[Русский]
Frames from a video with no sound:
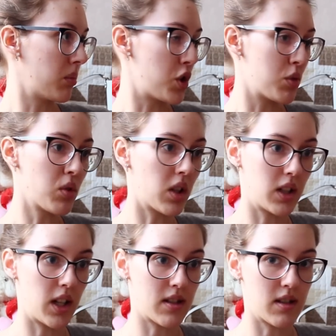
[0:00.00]
Почему,
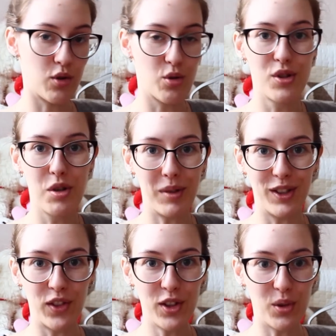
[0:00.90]
когда я сажусь
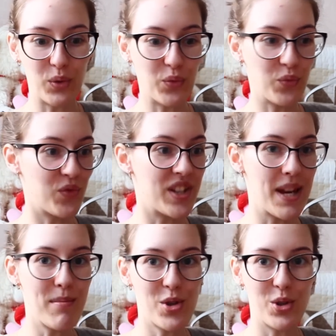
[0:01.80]
снимать видео,
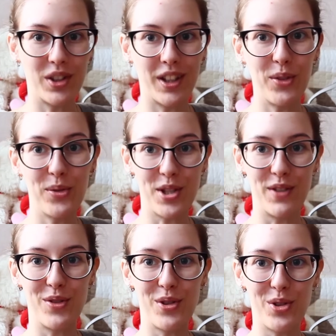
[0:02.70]
всем что-то
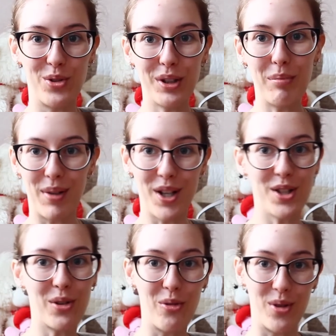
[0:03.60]
нужно, что-то
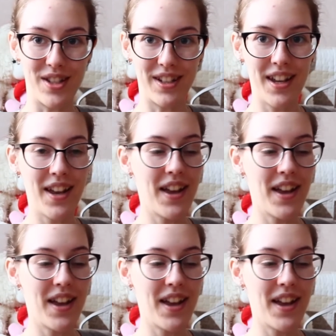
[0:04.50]
происходит?